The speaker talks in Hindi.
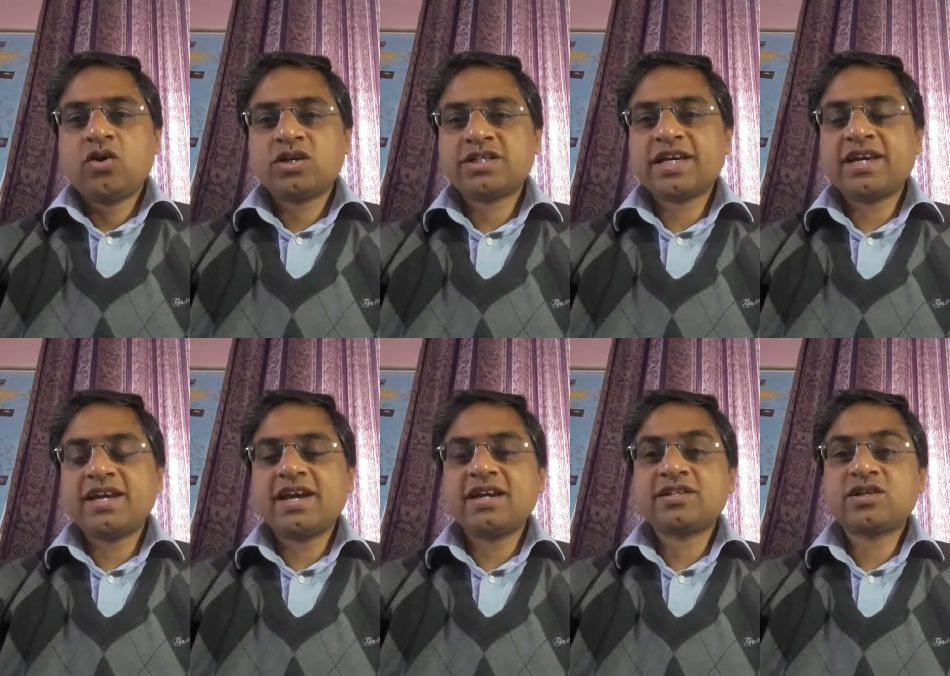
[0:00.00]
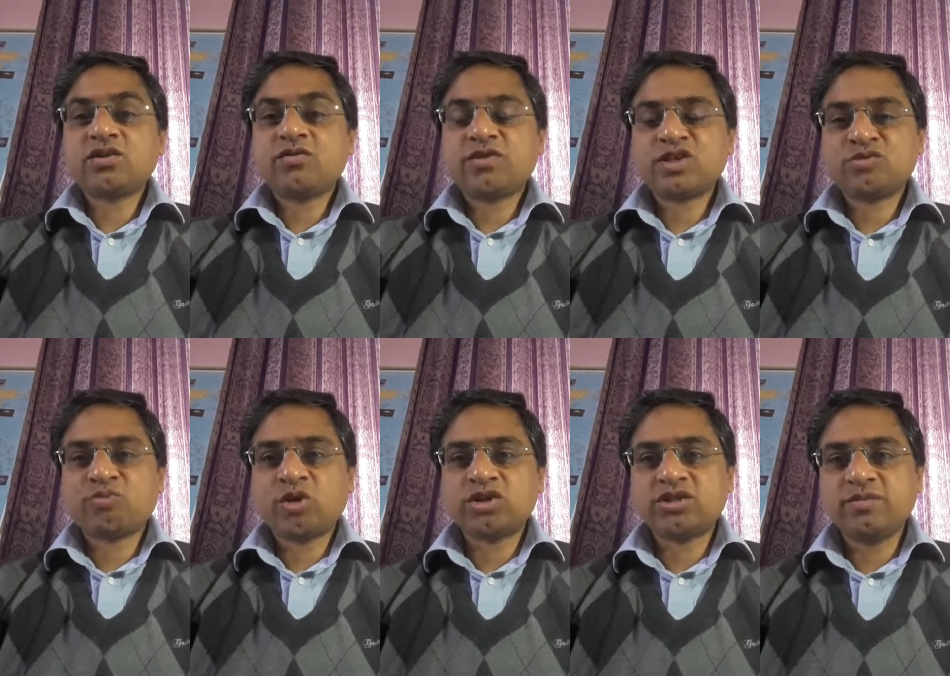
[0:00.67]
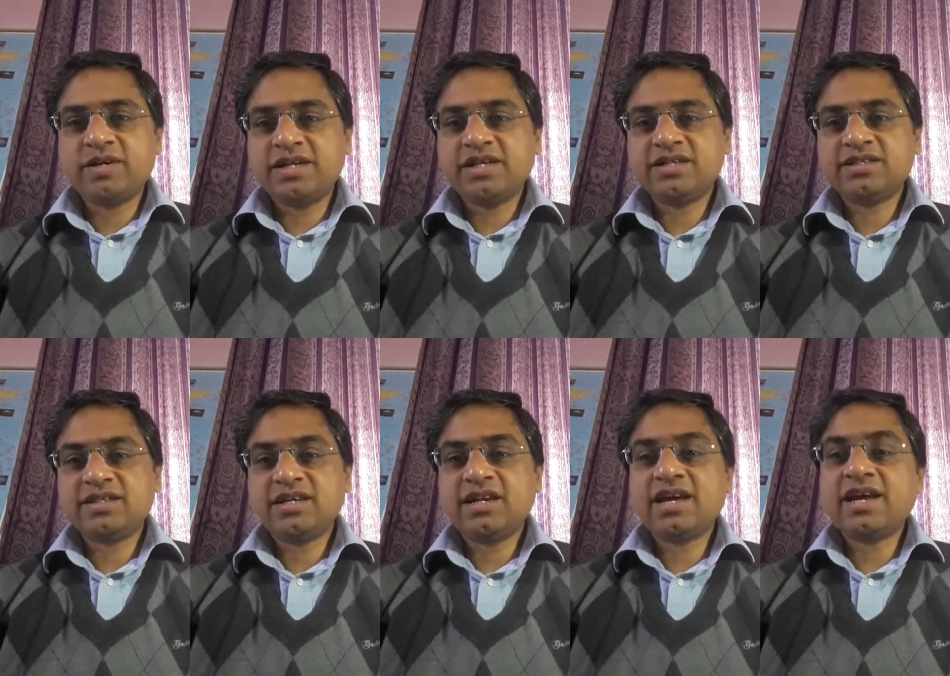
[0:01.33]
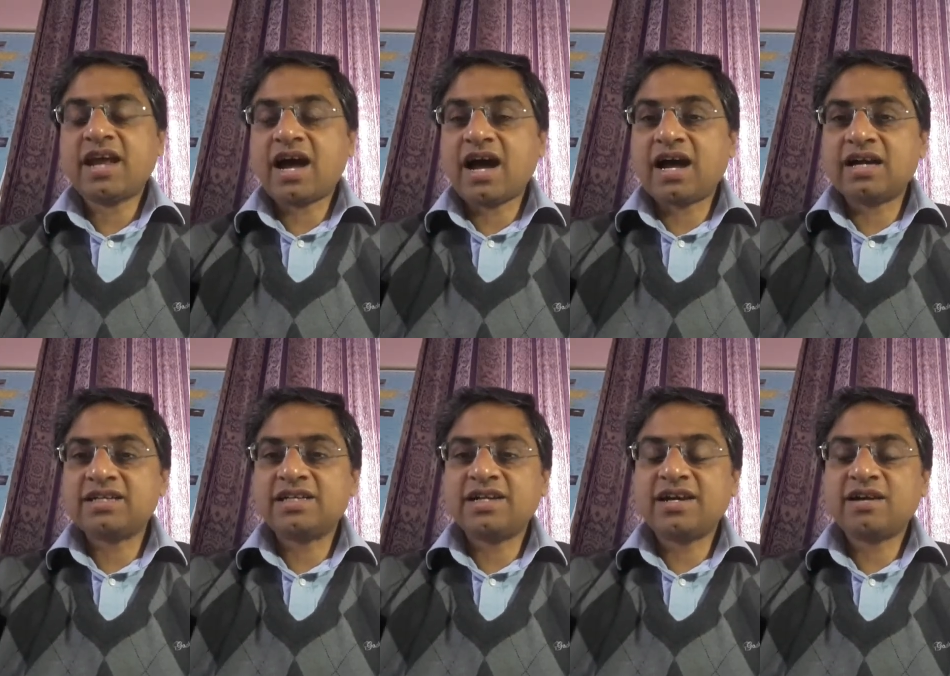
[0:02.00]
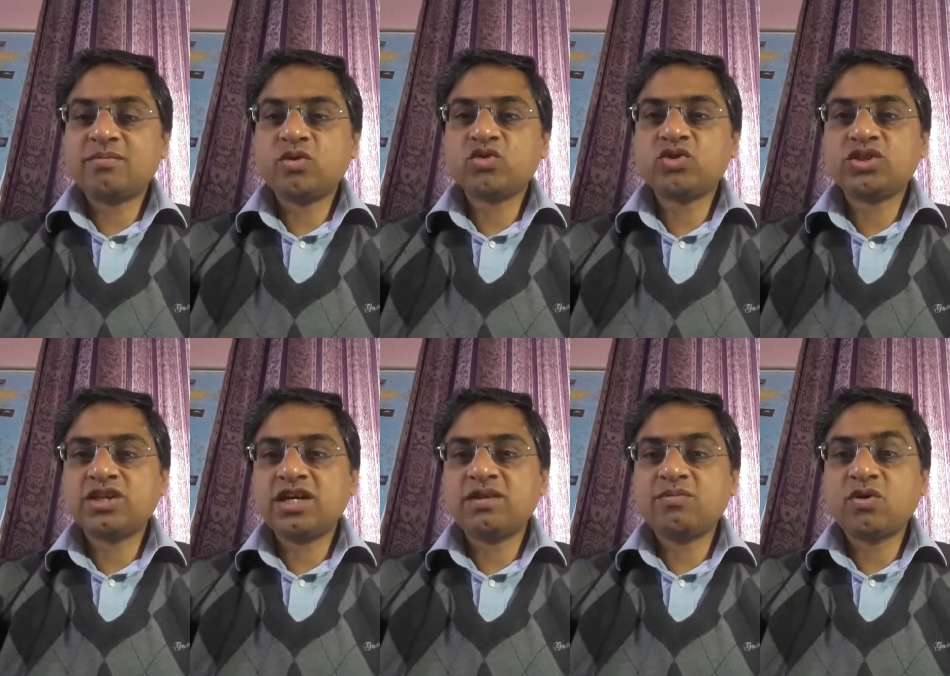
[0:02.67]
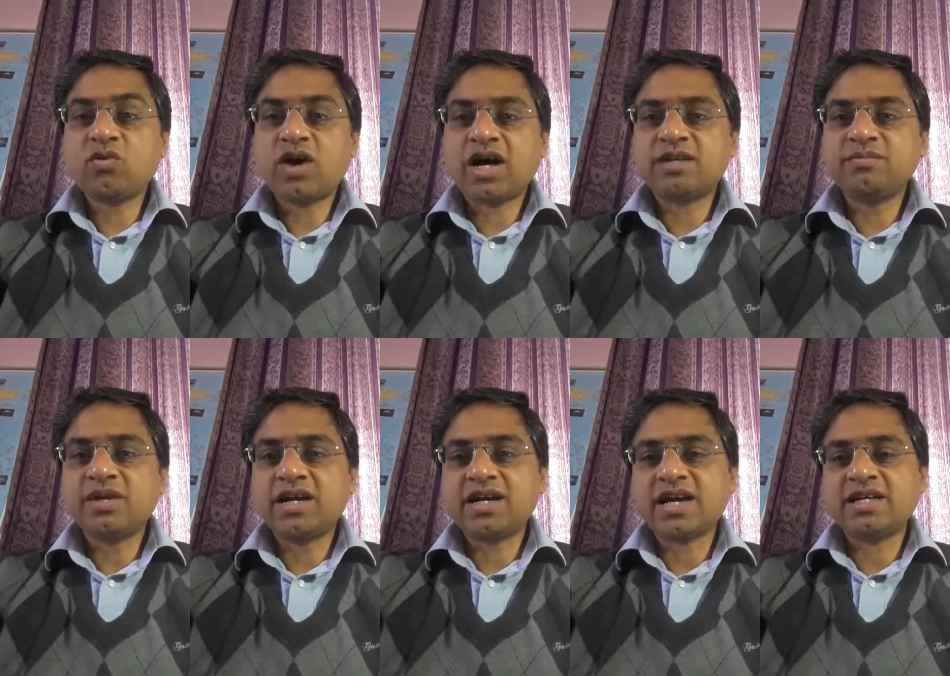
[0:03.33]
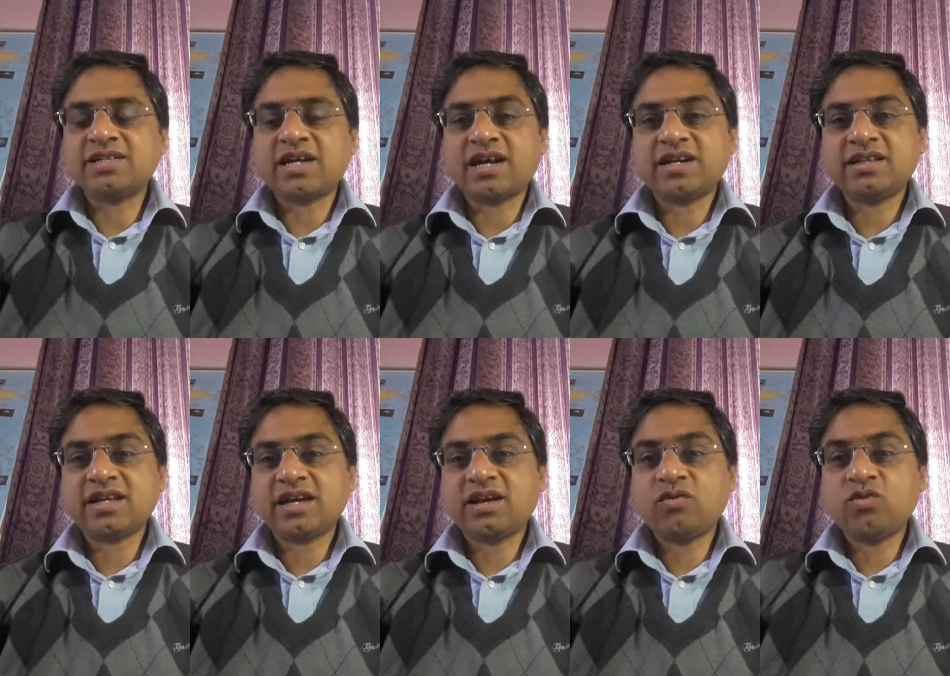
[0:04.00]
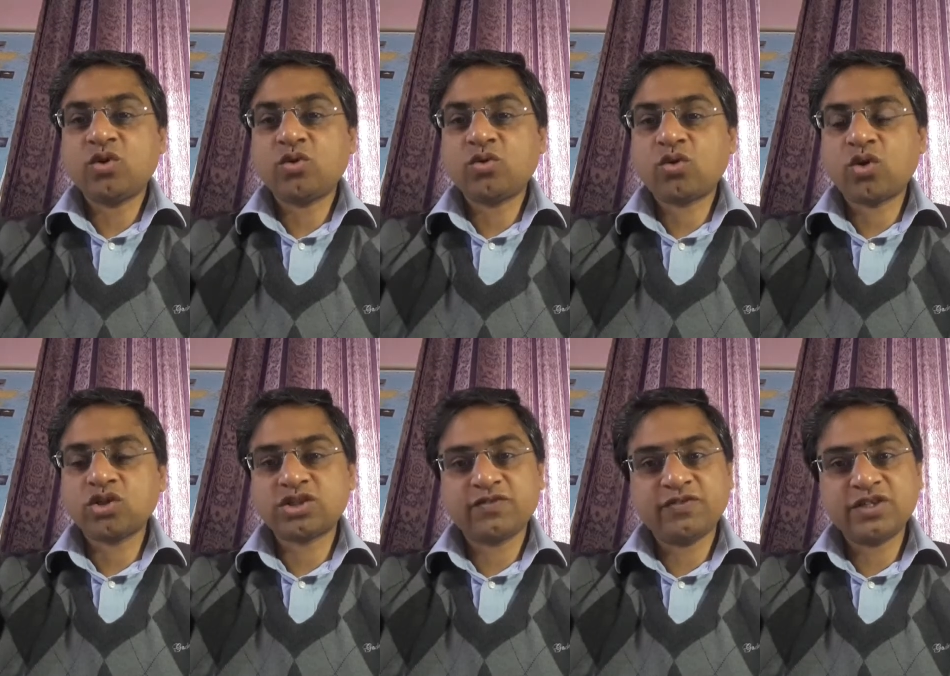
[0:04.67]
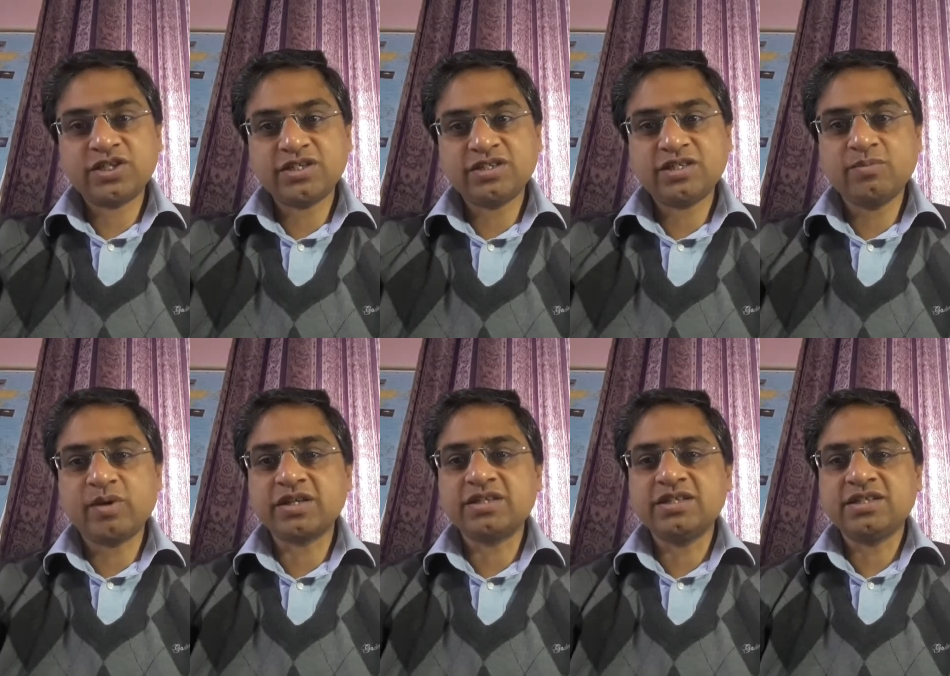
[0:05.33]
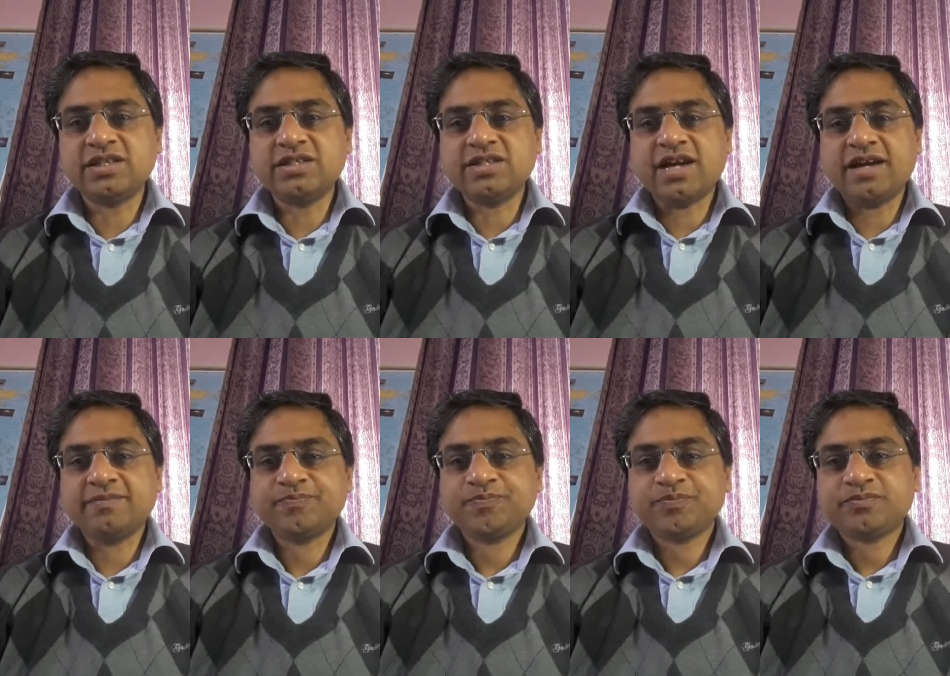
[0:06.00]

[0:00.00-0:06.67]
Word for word: और सेग्रीगेशन ऑफ रिस्पॉन्सिबिलिटीज़ थी लेकिन आज की डेट में उस चेन में वो आदमी हटाए जा रहे हैं ताकि वो कॉस्ट एफिशिएंसी बढ़ती चली जाए